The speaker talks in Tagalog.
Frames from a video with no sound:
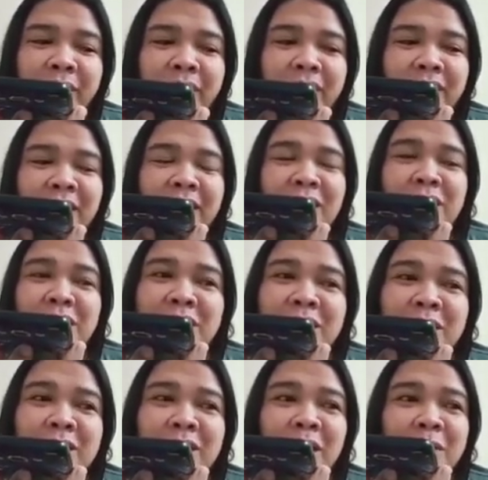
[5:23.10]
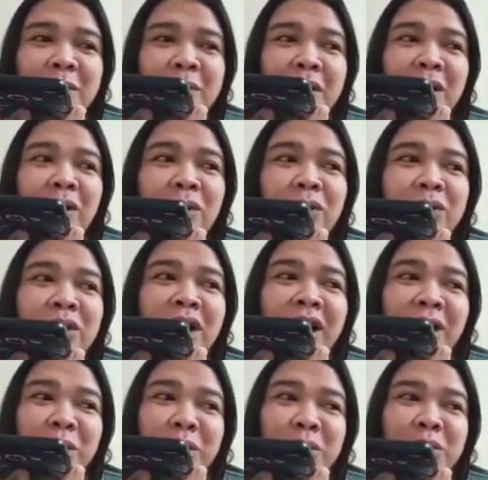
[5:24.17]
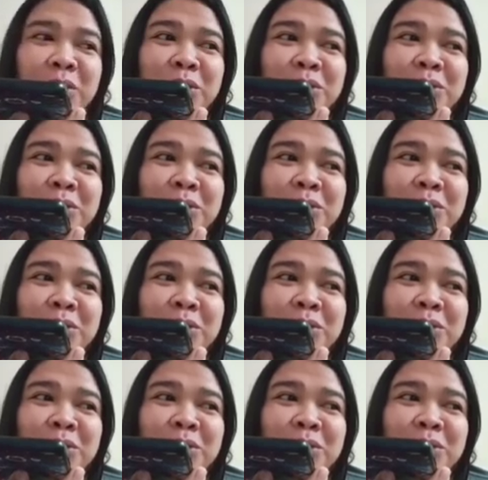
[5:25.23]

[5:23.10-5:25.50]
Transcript: Kaya nagsasabi ako na ano,